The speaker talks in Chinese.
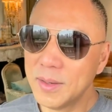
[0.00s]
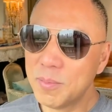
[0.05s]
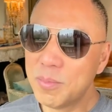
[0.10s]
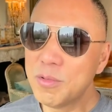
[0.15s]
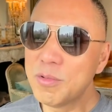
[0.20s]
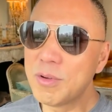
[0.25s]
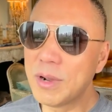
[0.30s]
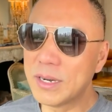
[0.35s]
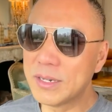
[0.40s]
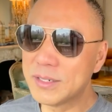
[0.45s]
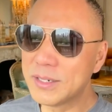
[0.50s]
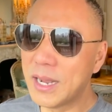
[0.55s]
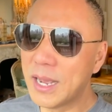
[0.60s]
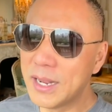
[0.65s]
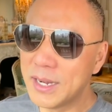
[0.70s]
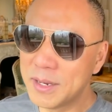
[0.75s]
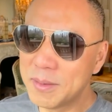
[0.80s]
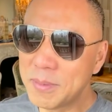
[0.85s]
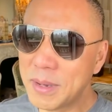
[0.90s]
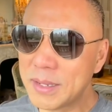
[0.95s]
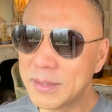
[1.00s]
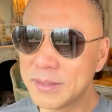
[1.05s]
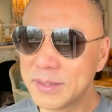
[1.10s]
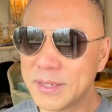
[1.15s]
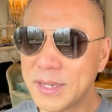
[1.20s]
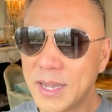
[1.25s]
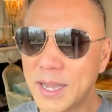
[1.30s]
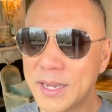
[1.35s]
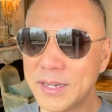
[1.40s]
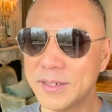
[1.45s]
不管是埃隆马斯
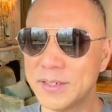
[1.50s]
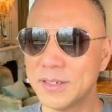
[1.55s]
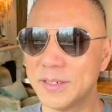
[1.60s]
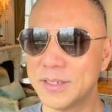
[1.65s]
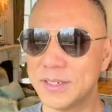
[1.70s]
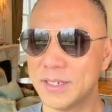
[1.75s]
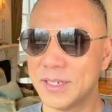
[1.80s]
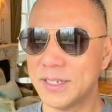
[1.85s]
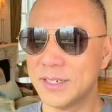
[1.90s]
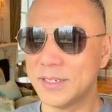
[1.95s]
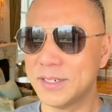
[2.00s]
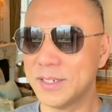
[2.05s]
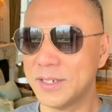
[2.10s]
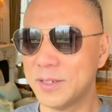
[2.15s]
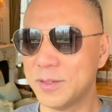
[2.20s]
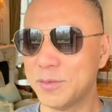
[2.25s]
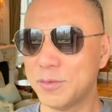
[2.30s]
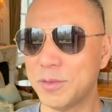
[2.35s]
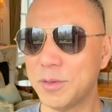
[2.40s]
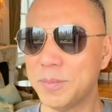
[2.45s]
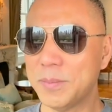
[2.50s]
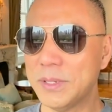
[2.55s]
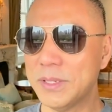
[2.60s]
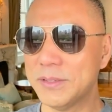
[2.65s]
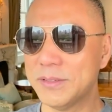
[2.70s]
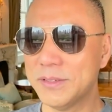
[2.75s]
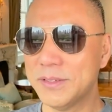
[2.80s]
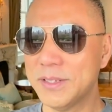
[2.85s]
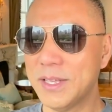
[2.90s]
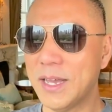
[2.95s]
克还是这个这个索贝
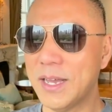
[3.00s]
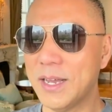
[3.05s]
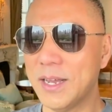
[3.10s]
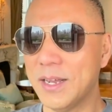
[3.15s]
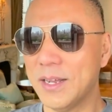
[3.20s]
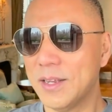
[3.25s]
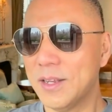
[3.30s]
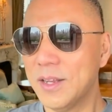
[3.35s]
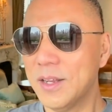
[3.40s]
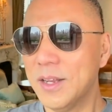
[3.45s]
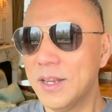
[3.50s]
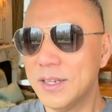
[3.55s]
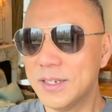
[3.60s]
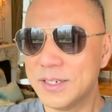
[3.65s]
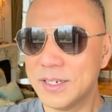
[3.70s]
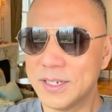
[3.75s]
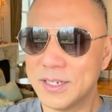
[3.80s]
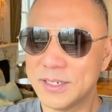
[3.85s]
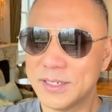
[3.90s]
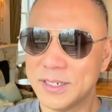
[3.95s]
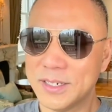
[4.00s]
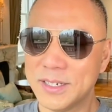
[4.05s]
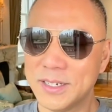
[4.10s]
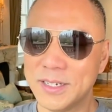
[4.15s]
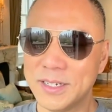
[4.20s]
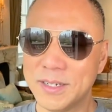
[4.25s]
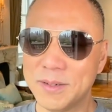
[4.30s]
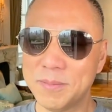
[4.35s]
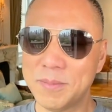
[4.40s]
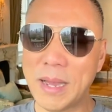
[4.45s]
斯啊啊这个这
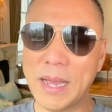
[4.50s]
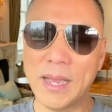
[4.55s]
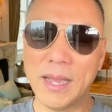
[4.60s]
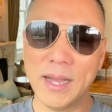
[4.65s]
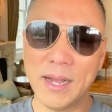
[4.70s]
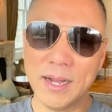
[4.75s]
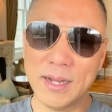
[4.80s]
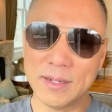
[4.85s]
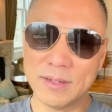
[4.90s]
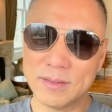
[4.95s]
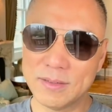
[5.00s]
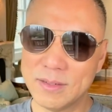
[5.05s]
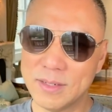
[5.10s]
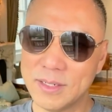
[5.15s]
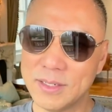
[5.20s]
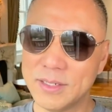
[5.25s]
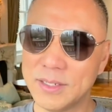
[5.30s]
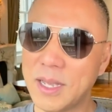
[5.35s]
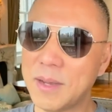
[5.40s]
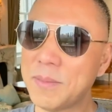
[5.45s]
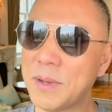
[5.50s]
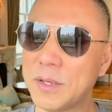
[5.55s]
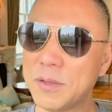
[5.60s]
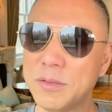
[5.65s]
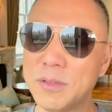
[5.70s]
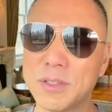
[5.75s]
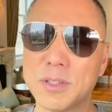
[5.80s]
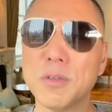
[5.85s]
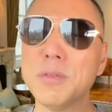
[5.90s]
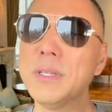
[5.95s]
个买啊这个亚马
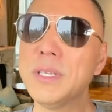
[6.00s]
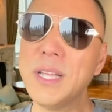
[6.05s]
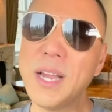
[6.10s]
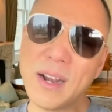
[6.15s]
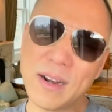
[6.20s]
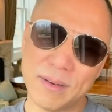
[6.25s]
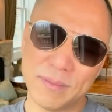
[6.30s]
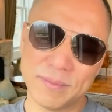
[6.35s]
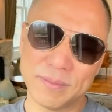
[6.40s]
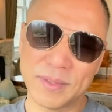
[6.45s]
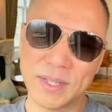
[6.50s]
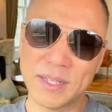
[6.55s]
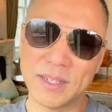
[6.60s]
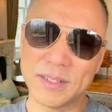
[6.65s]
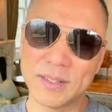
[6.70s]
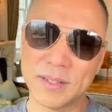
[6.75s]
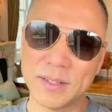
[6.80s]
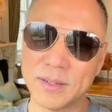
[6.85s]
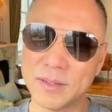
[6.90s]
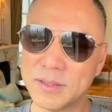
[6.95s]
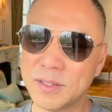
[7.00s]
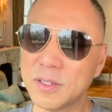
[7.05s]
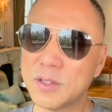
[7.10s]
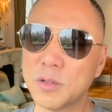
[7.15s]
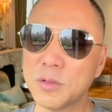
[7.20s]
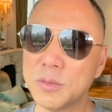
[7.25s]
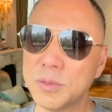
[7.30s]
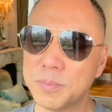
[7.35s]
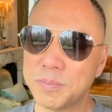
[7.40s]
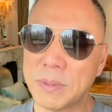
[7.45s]
逊都一样，嗯，这
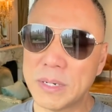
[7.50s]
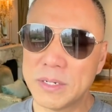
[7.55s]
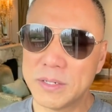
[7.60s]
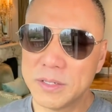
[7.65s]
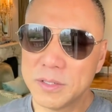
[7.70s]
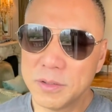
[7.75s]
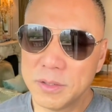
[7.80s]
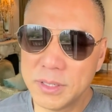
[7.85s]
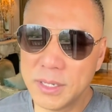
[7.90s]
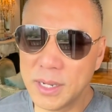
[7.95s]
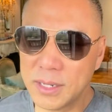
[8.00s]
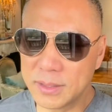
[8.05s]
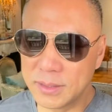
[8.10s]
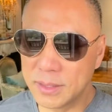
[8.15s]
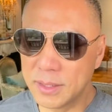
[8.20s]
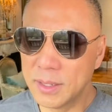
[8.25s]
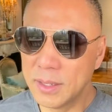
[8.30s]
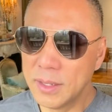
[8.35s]
都本质都一样的。